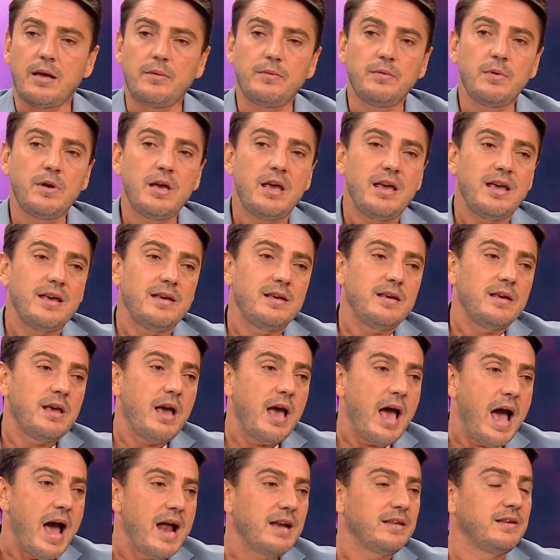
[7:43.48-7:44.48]
Yani
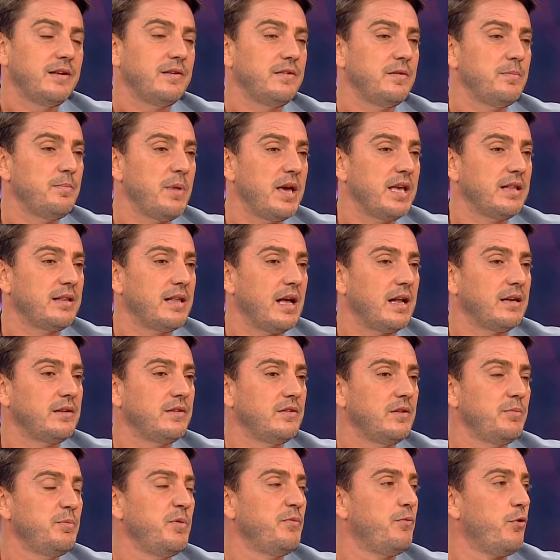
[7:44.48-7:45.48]
herkesin
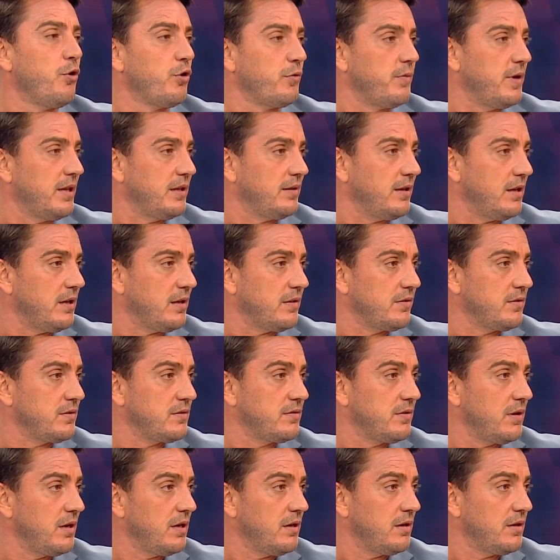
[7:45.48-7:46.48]
beklentisi bir forvetti en,
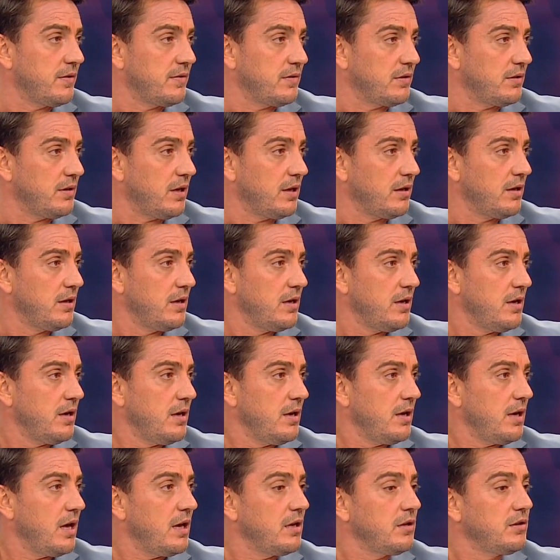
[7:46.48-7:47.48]
az, en azından.
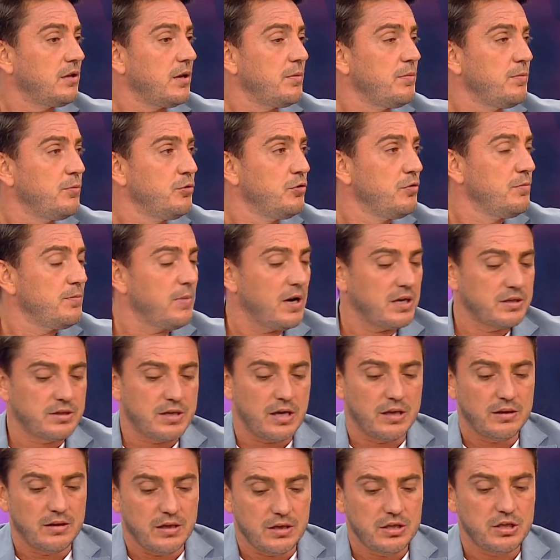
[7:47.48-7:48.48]
Yani tabii bugün
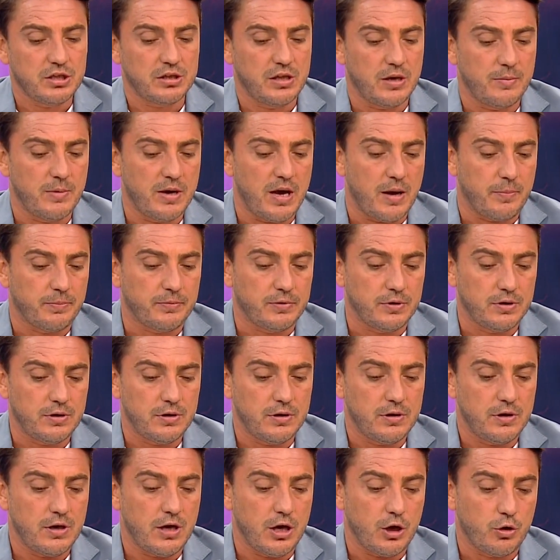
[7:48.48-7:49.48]
başkan da açıklama
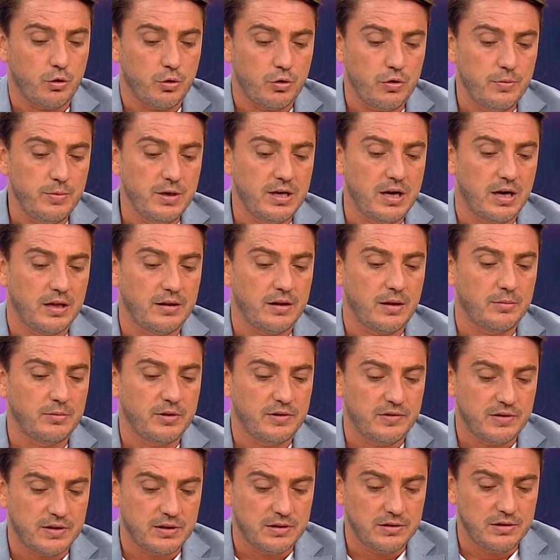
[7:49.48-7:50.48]
yaptı. Ekonomik
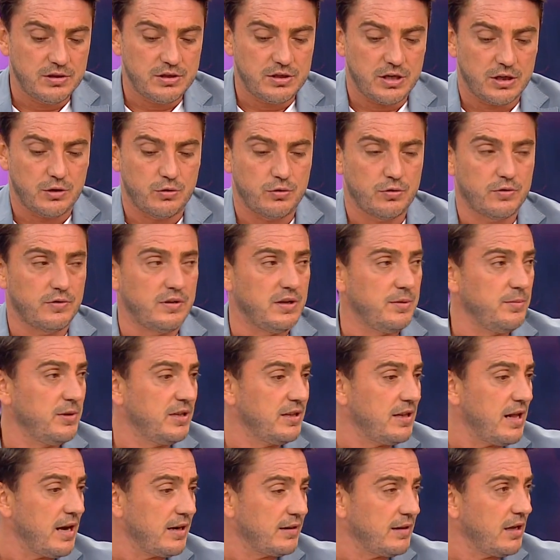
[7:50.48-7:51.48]
anlamda sıkıntı çekiyoruz
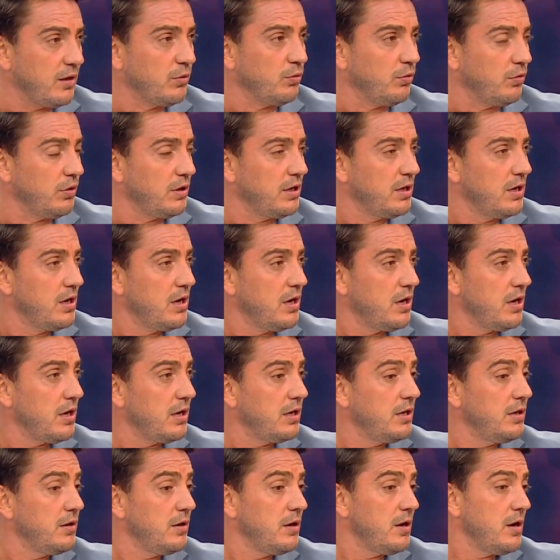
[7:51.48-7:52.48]
limitlerden dolayı.
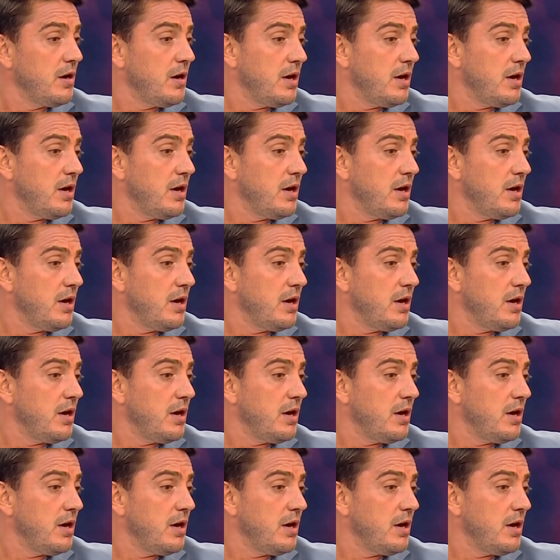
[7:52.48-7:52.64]
E,